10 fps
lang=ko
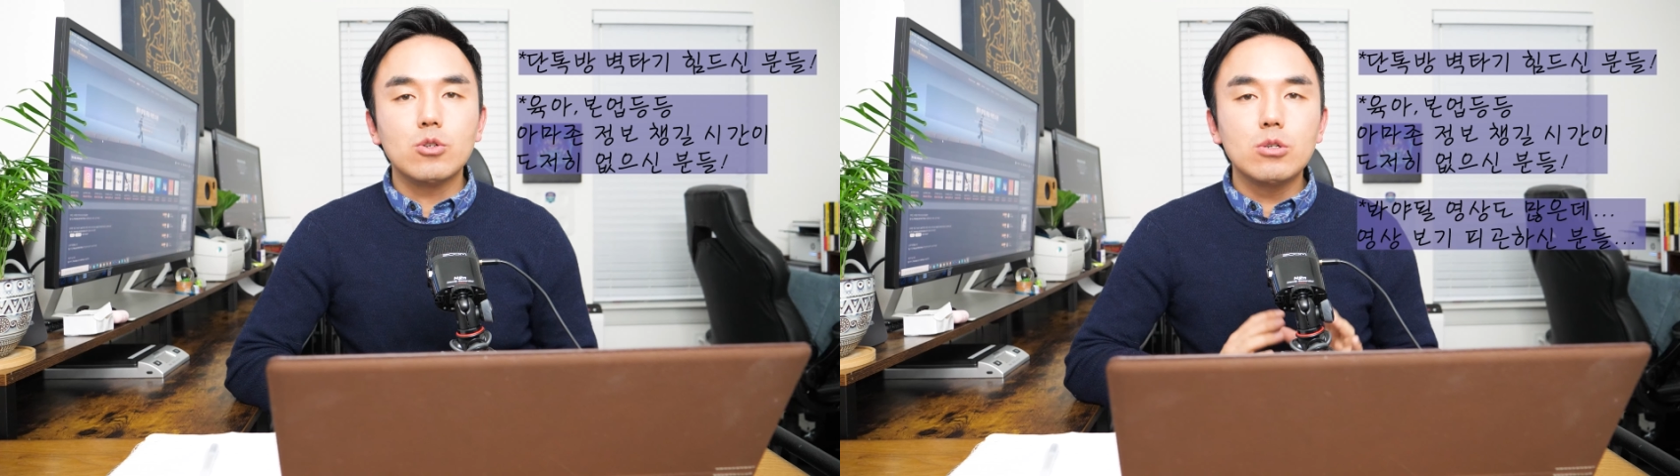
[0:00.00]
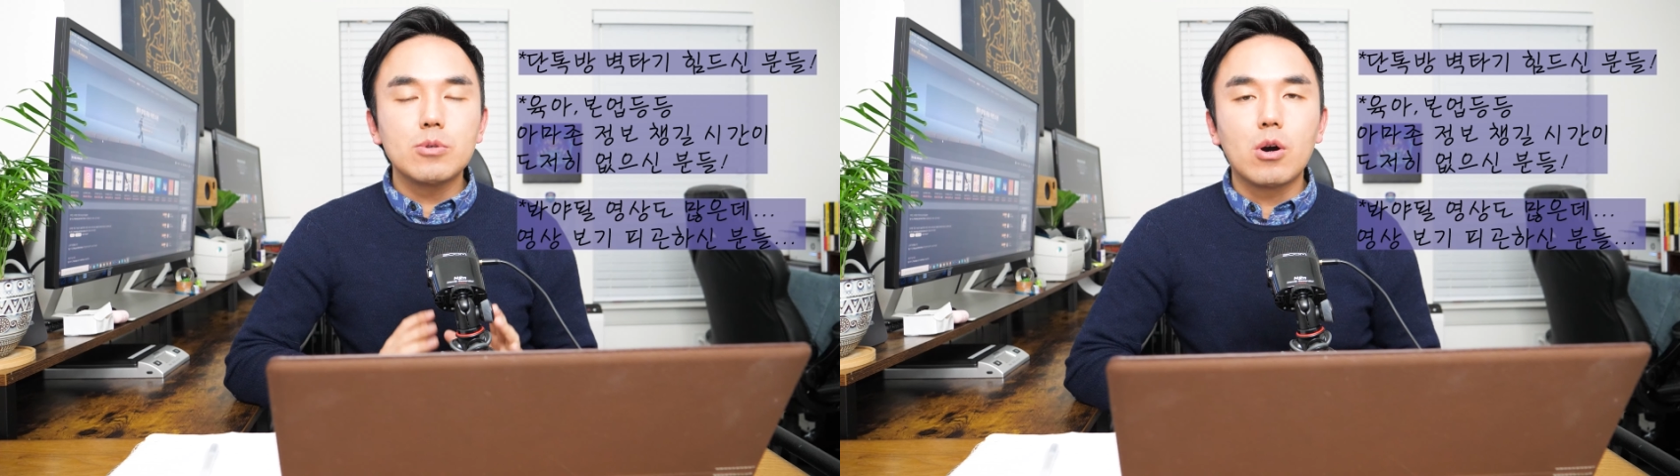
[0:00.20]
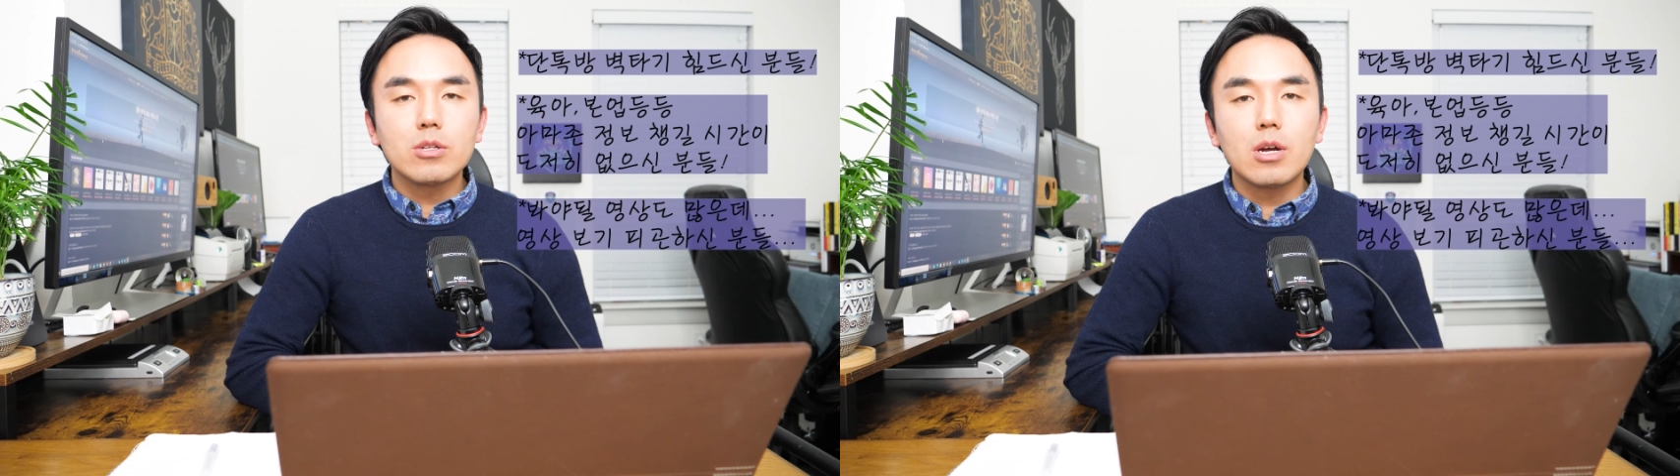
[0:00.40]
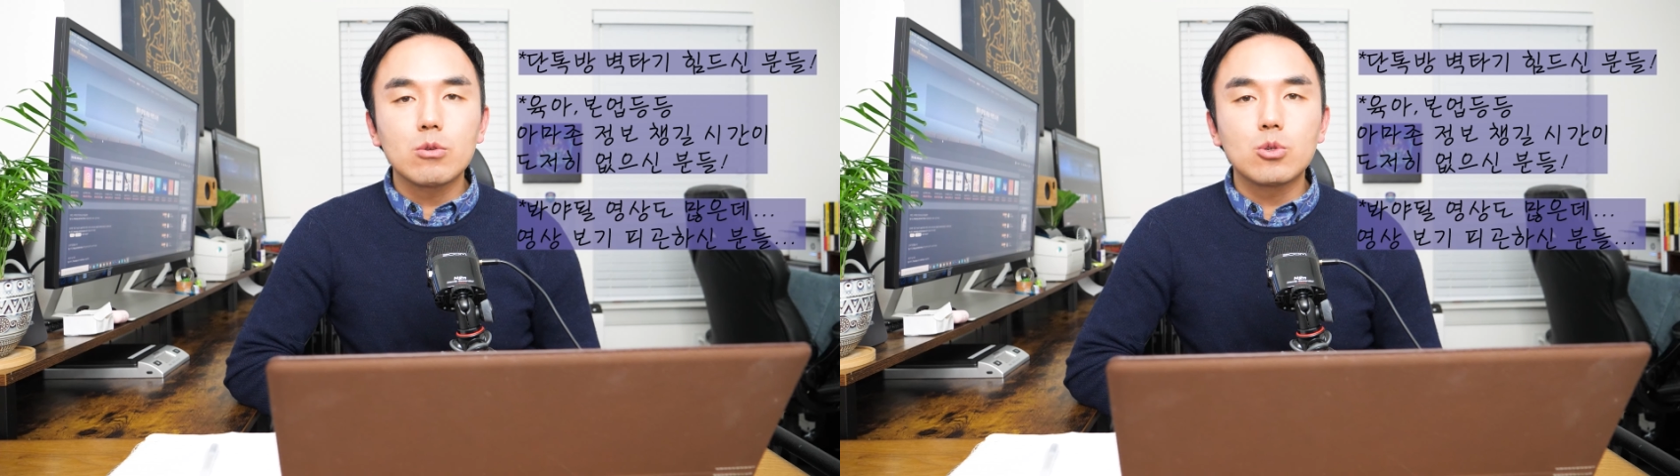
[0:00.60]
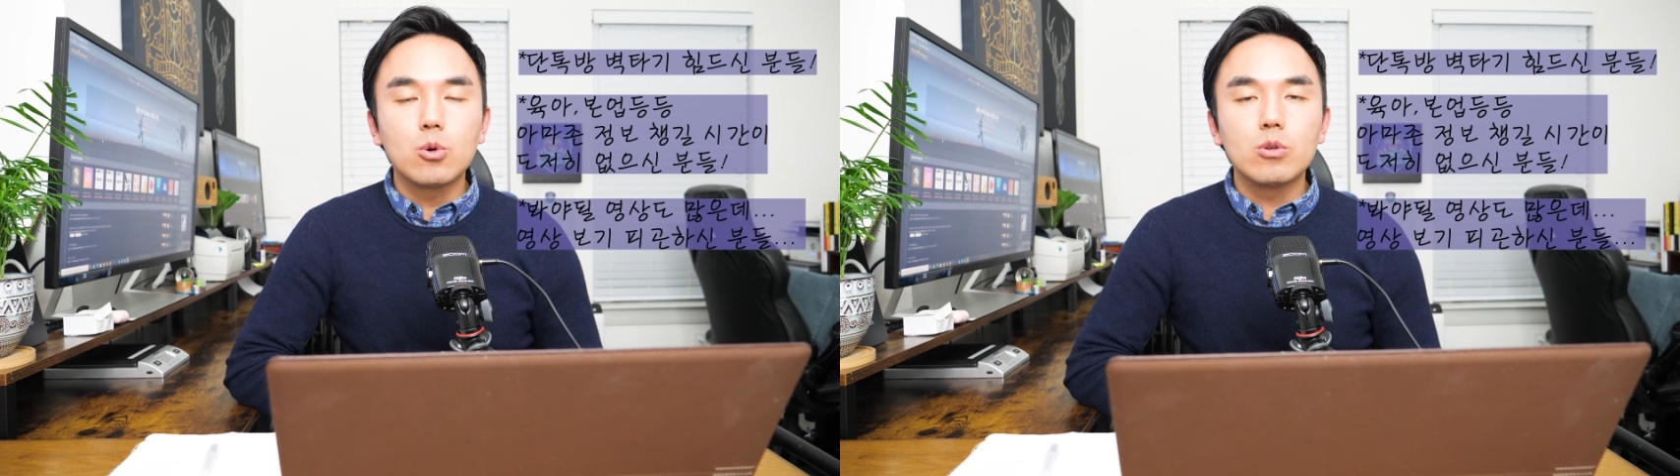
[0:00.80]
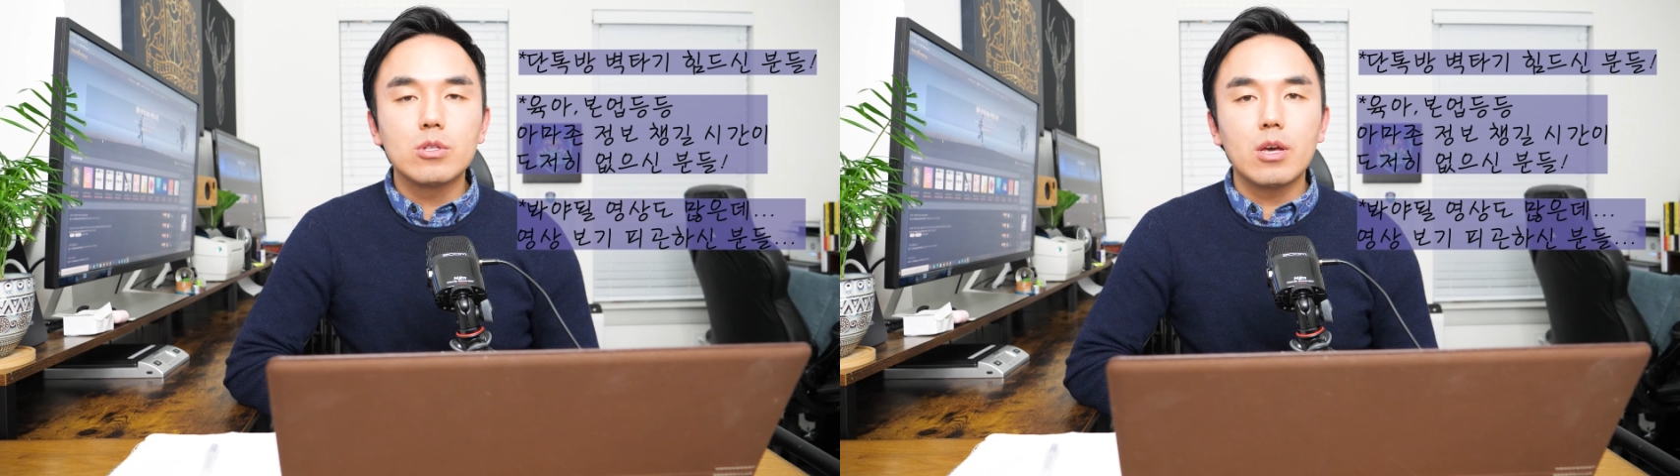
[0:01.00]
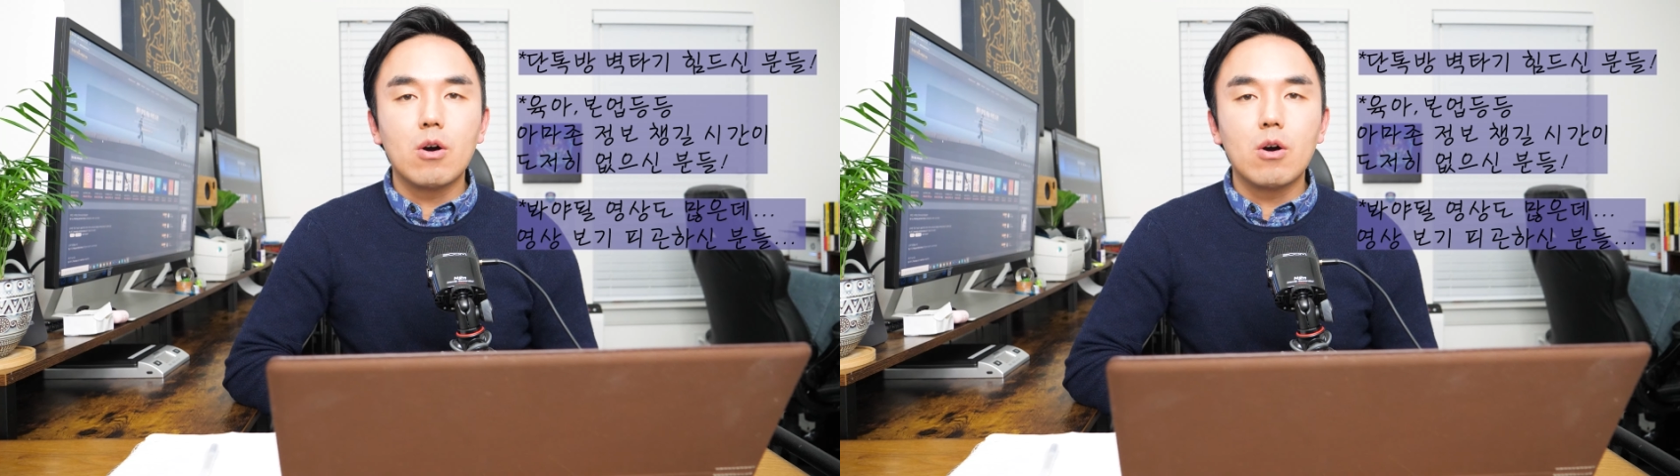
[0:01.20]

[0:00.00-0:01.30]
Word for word: 유튜브 영상도 좋은데